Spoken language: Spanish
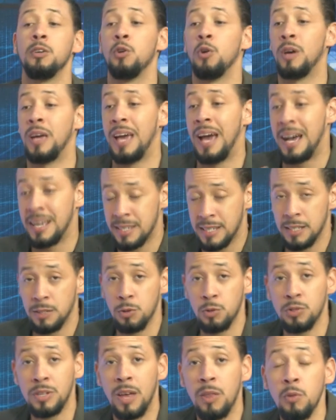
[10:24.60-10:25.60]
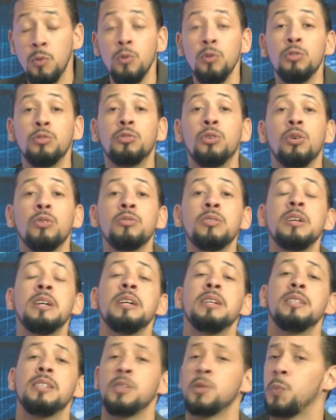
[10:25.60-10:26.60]
lo que hacen los adultos,
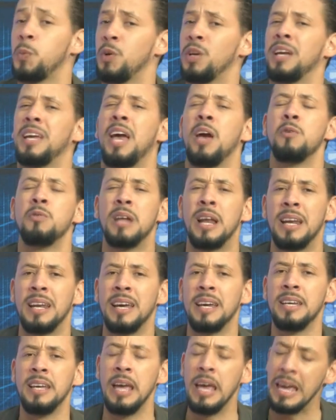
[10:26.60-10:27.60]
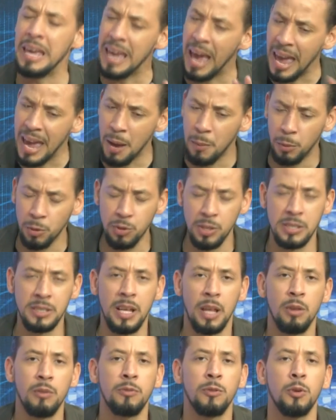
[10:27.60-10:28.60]
se supone que hay una ley y ahí hemos
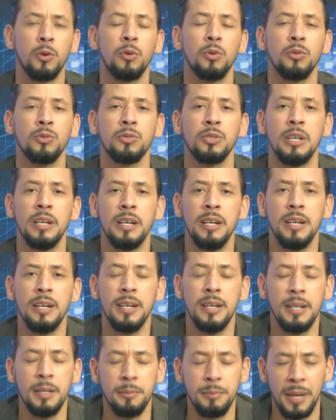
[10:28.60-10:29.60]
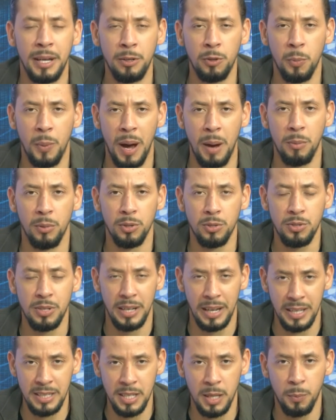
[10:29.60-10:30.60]
estado flojos. Bien, nos vamos.
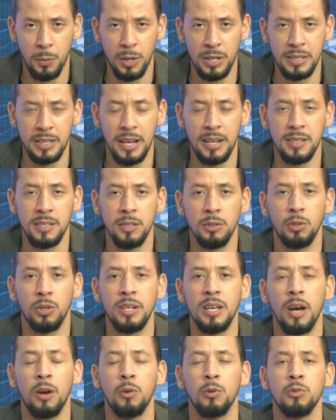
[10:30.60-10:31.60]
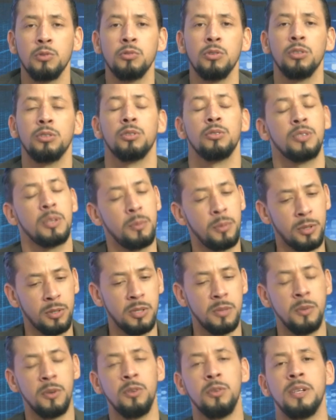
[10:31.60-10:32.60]
Gracias por estar en sintonía con nosotros. El
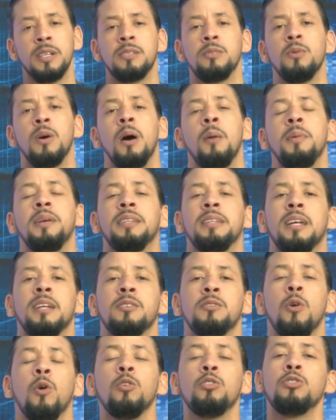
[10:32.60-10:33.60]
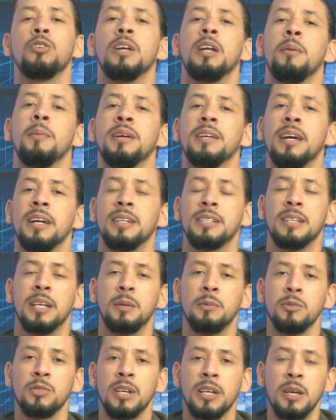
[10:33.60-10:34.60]
próximo lunes nuevamente a las 8 de la mañana
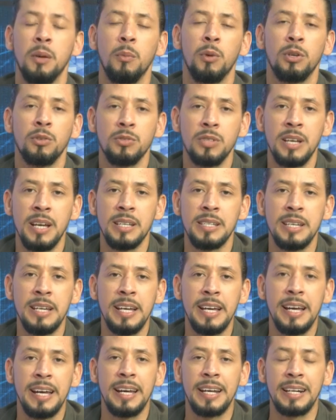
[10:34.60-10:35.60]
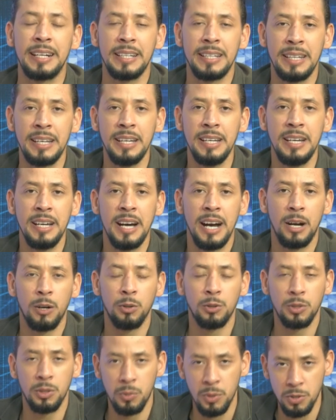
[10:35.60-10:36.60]
estaremos aquí en Buenos Días RD. A
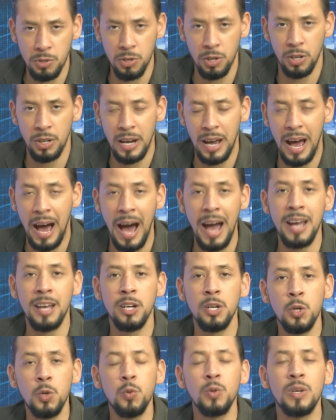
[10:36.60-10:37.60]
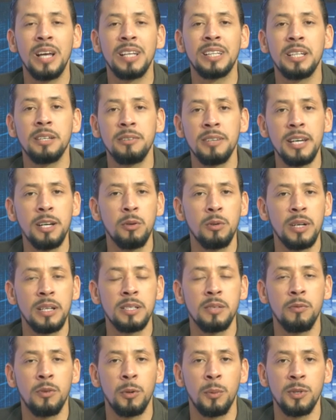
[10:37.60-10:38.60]
continuación hay Luna TV con las
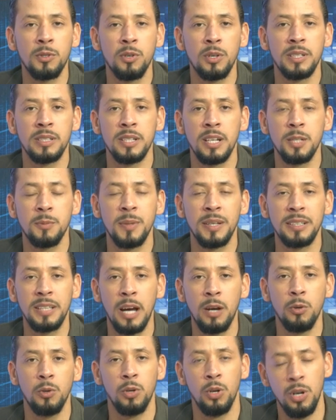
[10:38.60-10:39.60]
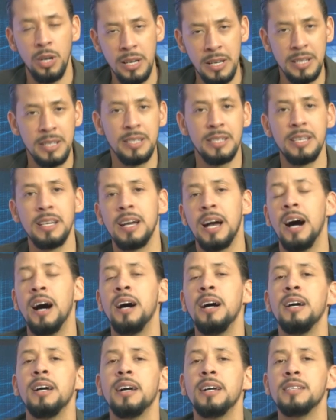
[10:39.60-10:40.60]
informaciones del espectáculo. Siga
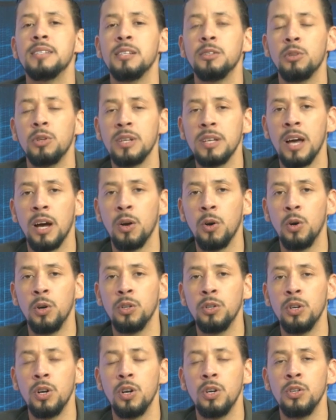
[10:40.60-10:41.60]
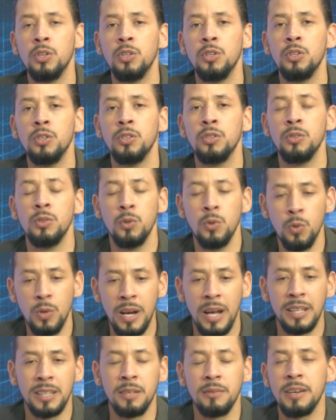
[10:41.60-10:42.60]
en sintonía con
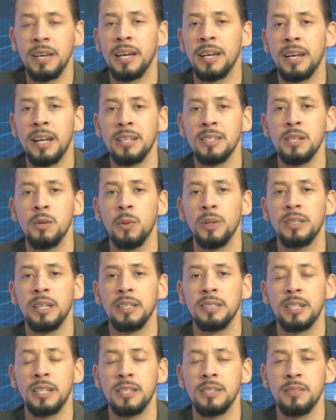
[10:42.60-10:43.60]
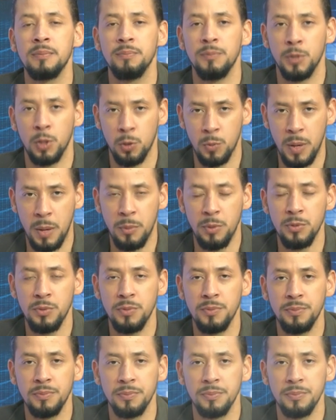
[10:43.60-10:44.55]
Luna TV Canal 53. Nos vemos.